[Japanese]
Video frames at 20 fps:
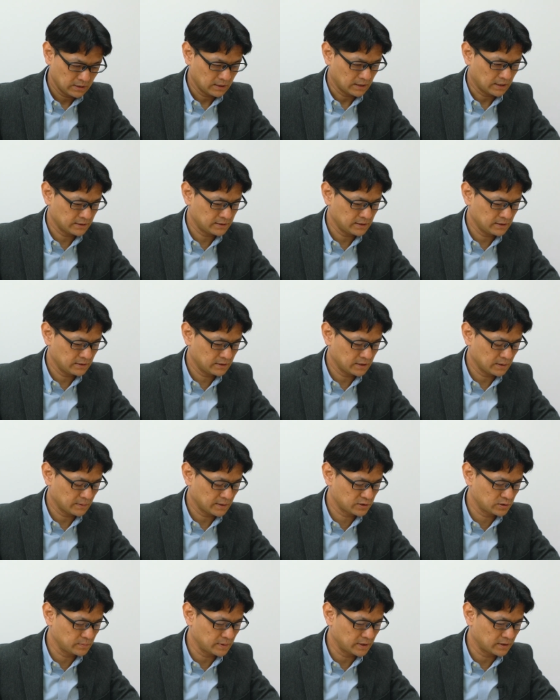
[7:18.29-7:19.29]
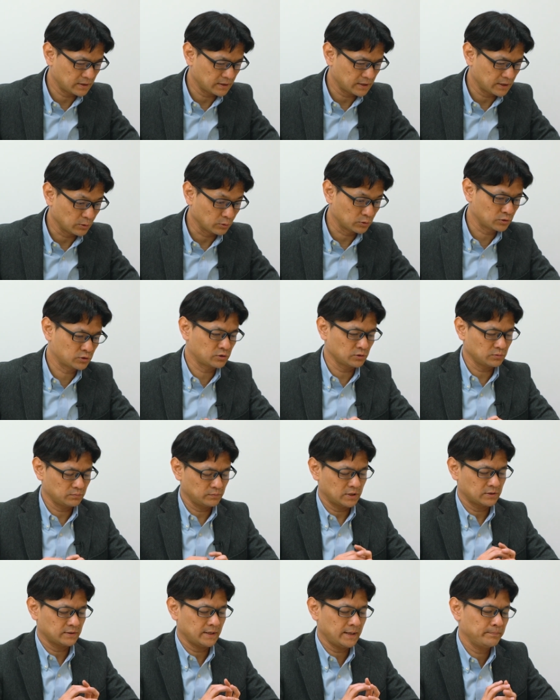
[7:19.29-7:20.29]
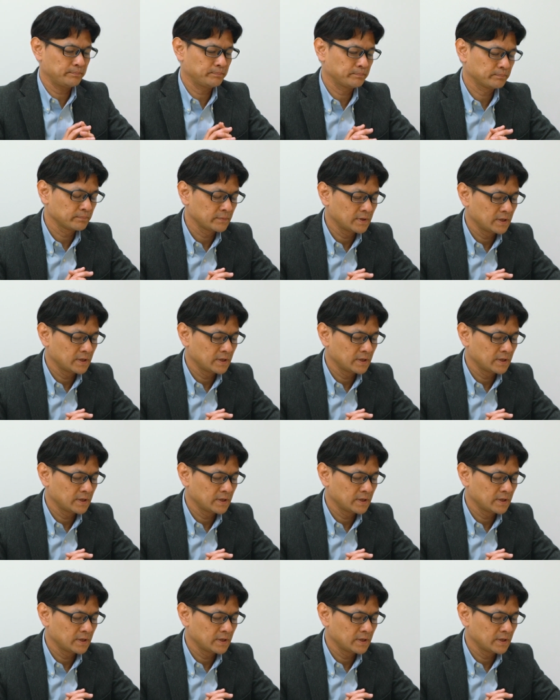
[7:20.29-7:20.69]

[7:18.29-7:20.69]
アジェンダはすべてでよっつですね。